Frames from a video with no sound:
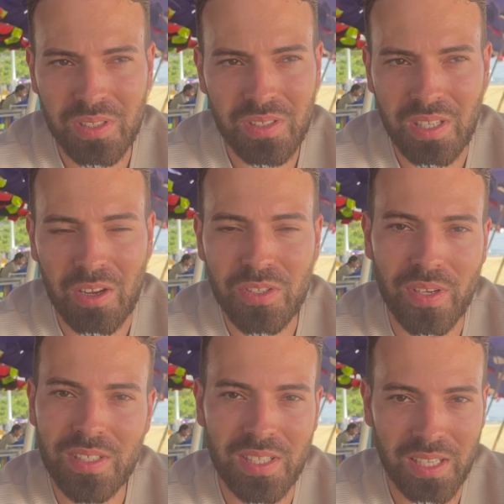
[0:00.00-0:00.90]
bis
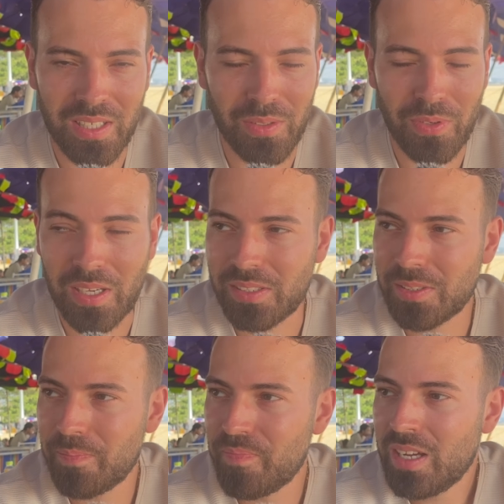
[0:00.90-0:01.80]
23-Jährige
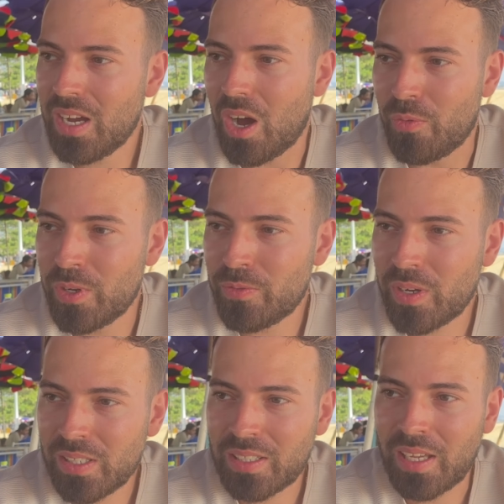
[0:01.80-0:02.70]
vielleicht. Auf jeden
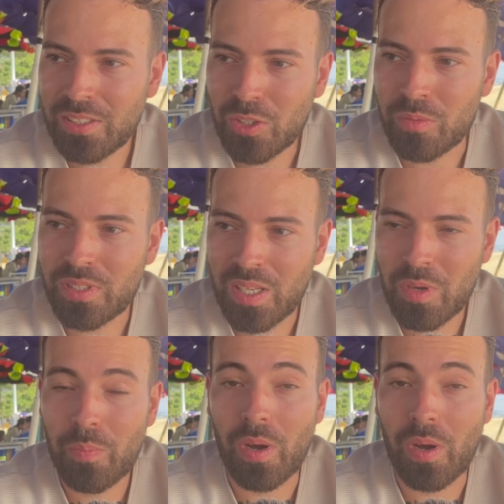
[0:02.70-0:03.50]
Fall ging es ums Thema